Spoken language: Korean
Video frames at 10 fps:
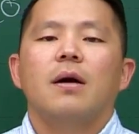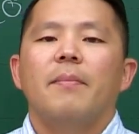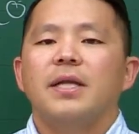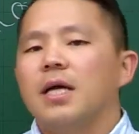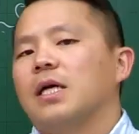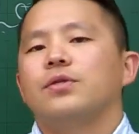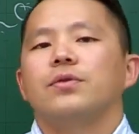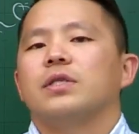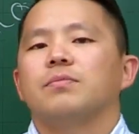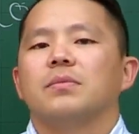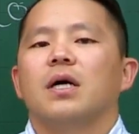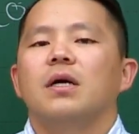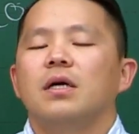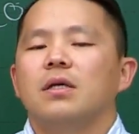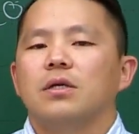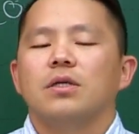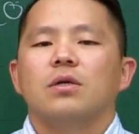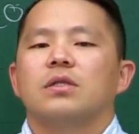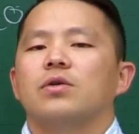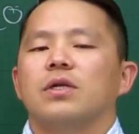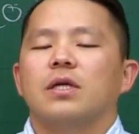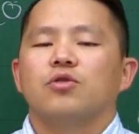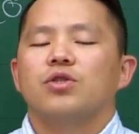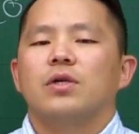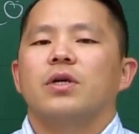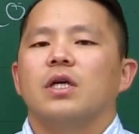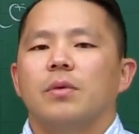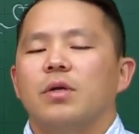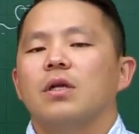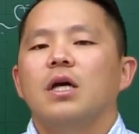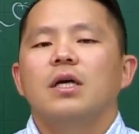판단할 수 있습니다. 그래서 그거에 대해 숫자로 얘기하면